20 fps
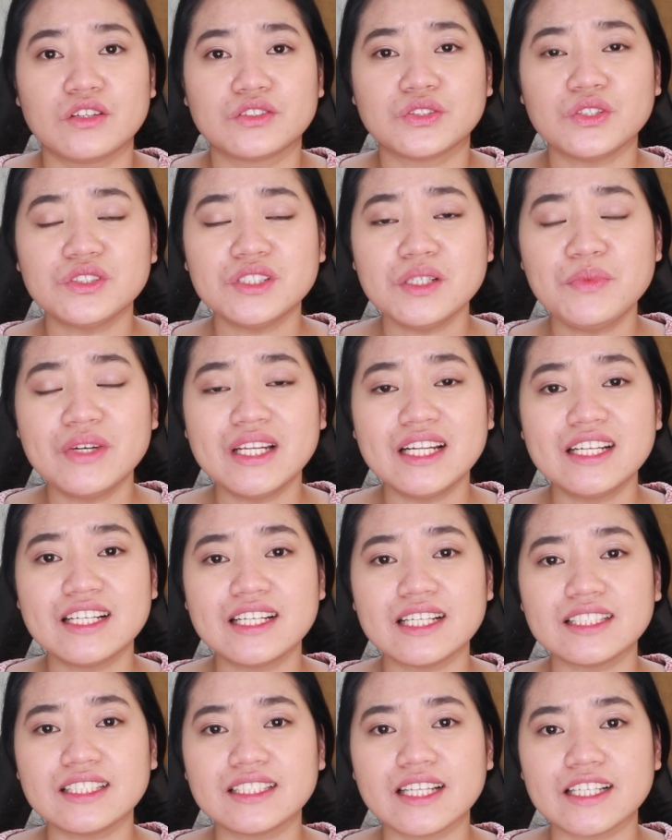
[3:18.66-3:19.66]
So, simulan na
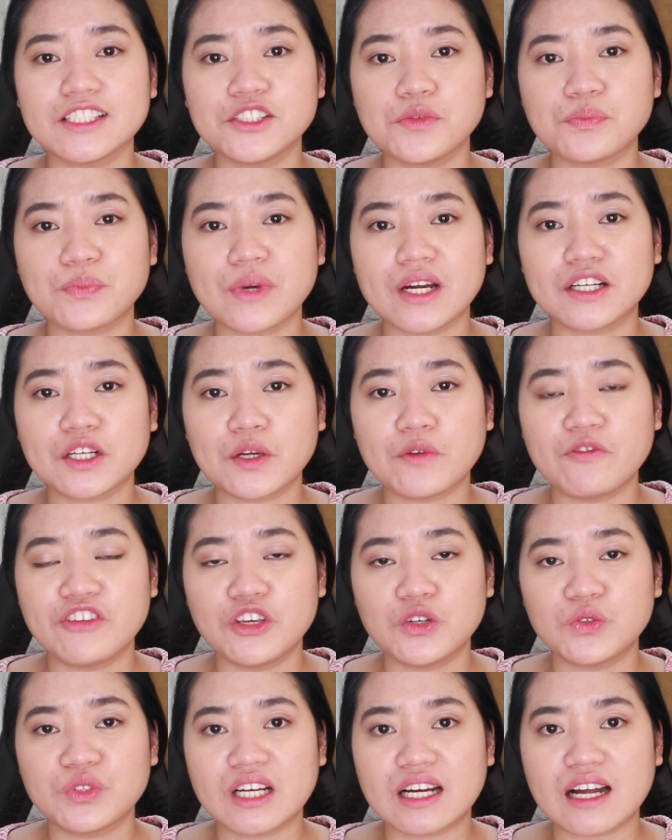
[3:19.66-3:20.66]
natin guys yung
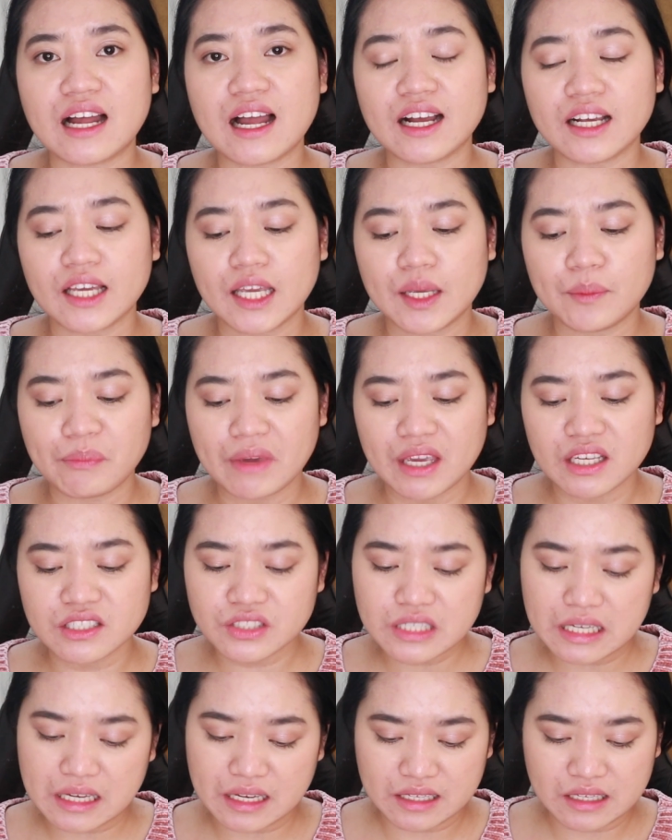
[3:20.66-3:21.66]
pag-review ng aking
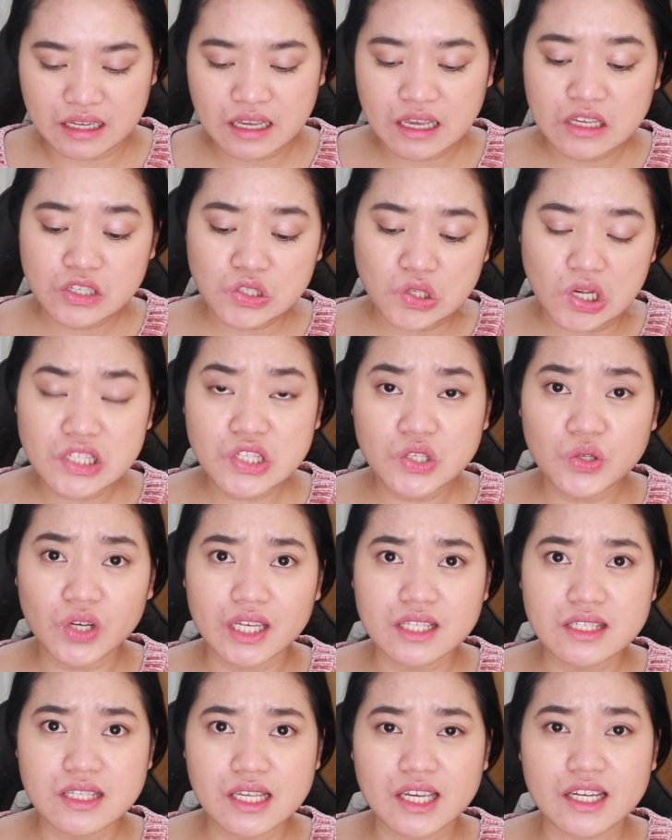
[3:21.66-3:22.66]
paycheck. So, as you
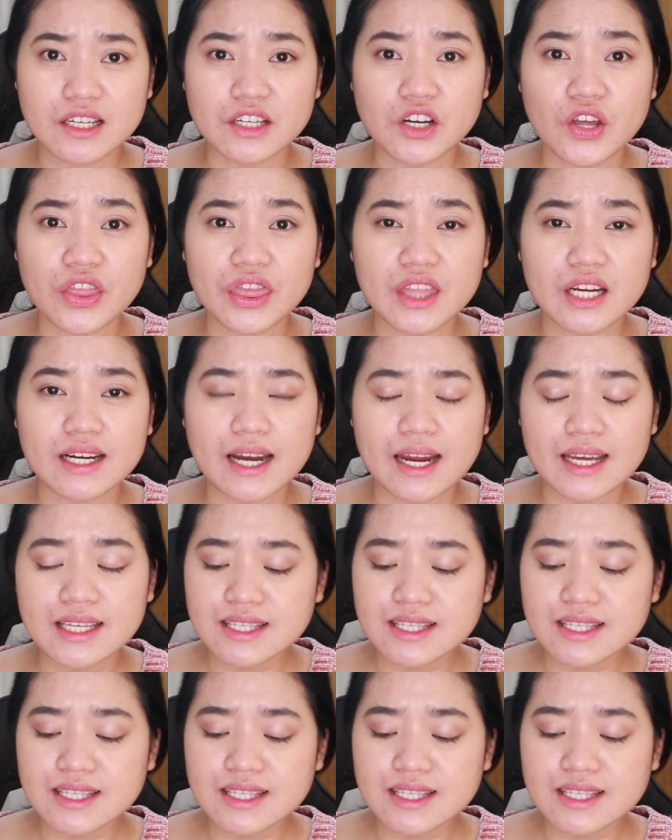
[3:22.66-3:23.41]
can see here on the right